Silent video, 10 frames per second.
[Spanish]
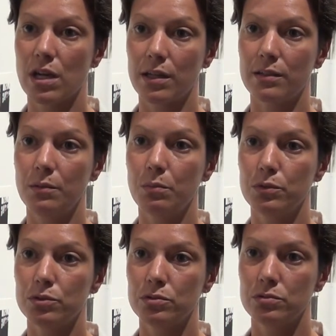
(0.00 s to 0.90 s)

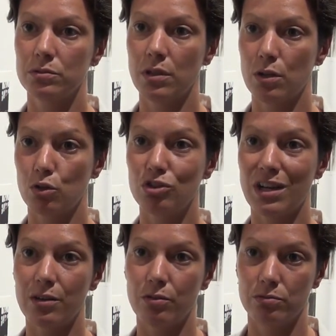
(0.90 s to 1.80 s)
arquetipos, al
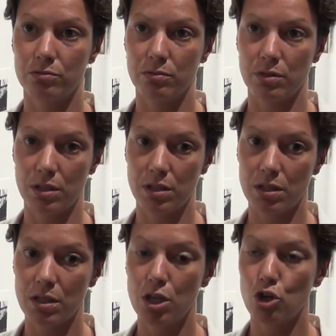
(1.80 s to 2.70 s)
contrario,
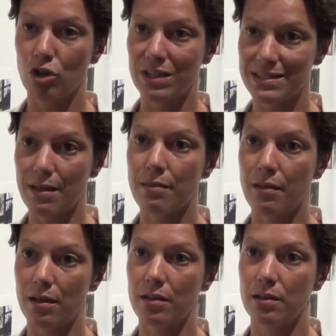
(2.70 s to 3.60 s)
eh, los
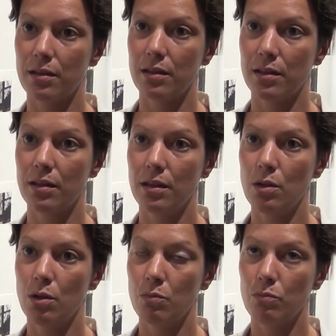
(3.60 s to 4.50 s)
rechaza eh,
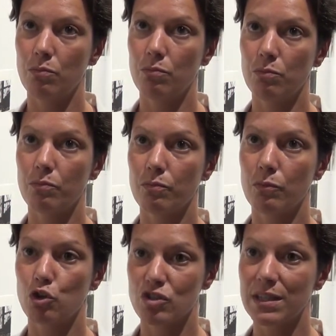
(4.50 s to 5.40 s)

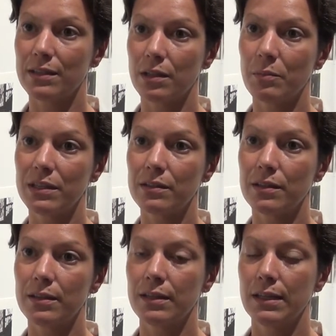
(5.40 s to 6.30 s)
mm,
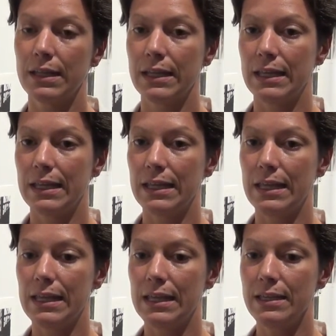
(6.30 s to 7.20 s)
conscientemente
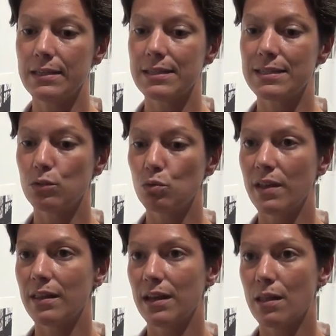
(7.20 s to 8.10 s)
y se
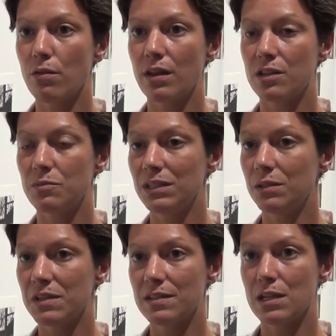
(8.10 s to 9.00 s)
sitúa del lado de las
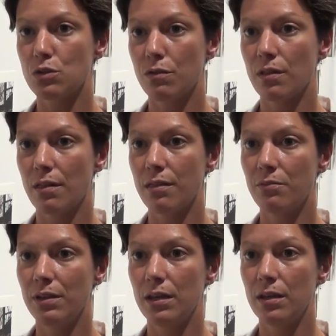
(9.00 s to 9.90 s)
víctimas de la sociedad
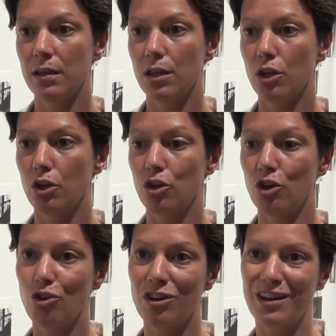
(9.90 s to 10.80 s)
civil
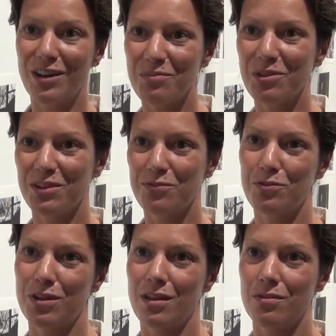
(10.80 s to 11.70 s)
no en el campo de
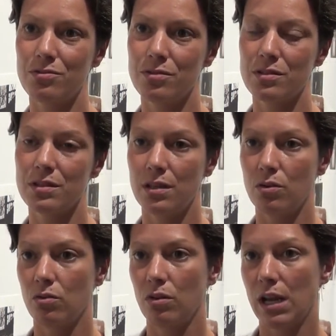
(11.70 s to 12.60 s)
refugiados,
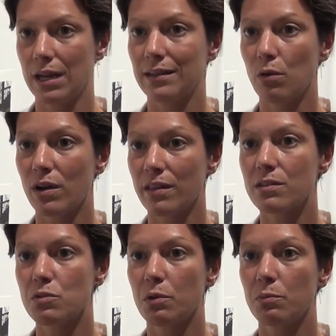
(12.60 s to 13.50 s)
sino en la retaguardia
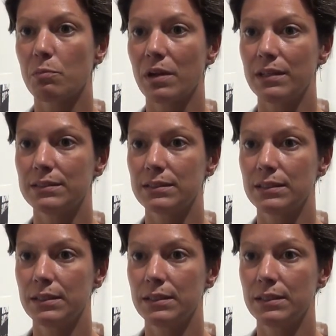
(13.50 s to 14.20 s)
de su propio país,